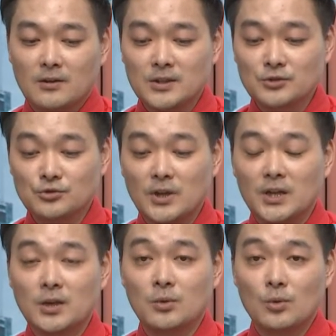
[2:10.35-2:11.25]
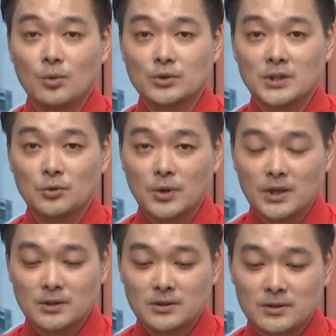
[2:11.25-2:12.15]
이슈가 있고 재료가
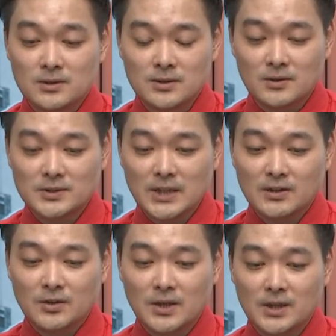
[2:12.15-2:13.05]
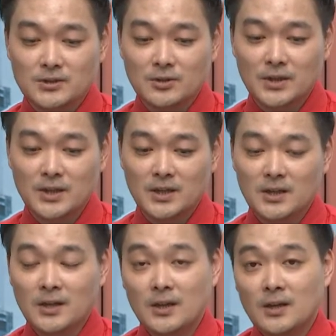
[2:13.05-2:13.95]
있는 어, 섹터 내에서의
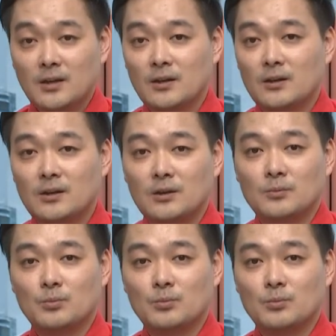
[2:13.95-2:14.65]
어,